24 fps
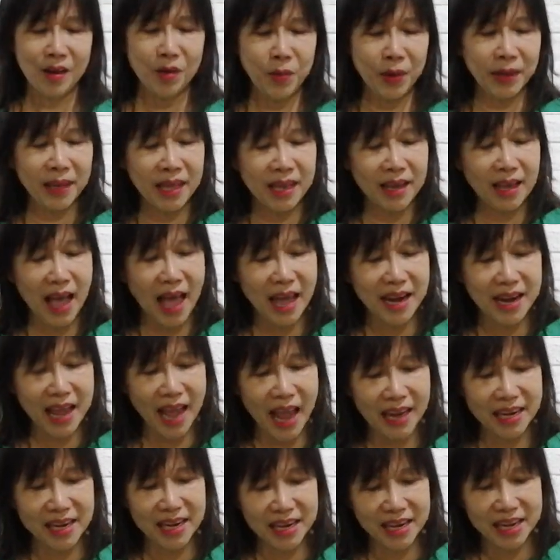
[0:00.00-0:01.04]
วิธีการ
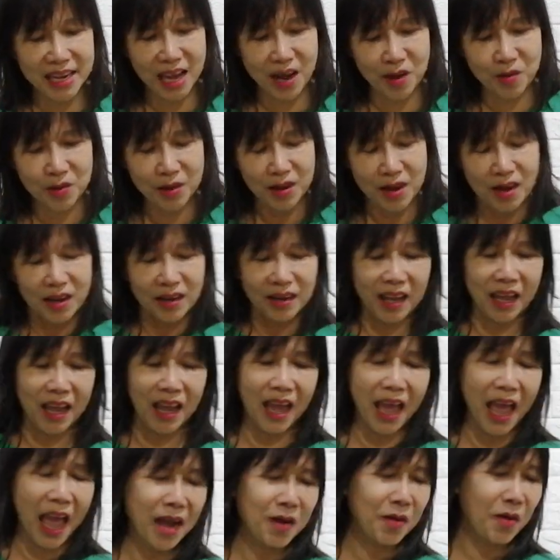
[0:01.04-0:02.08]
ง่ายนิดเดียวเท
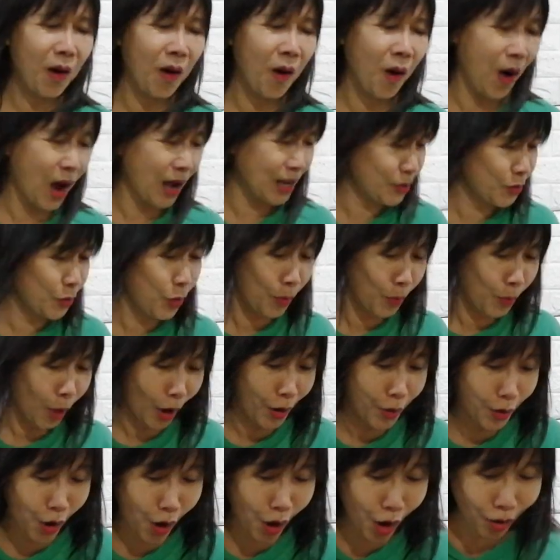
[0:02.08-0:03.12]
แอลกอฮอล์ให้ชุ่มหน่
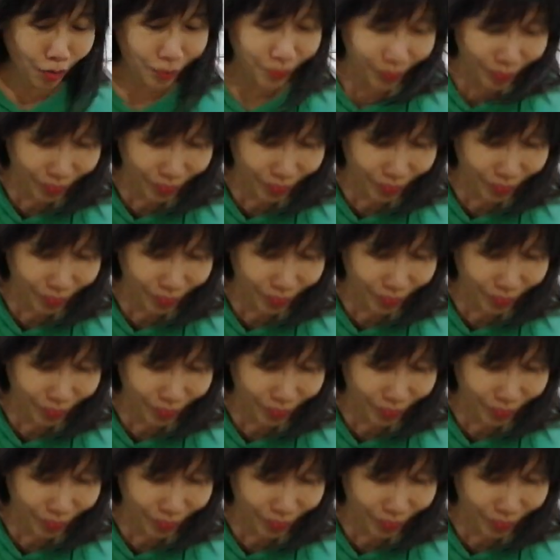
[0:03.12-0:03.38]
อยเนาะ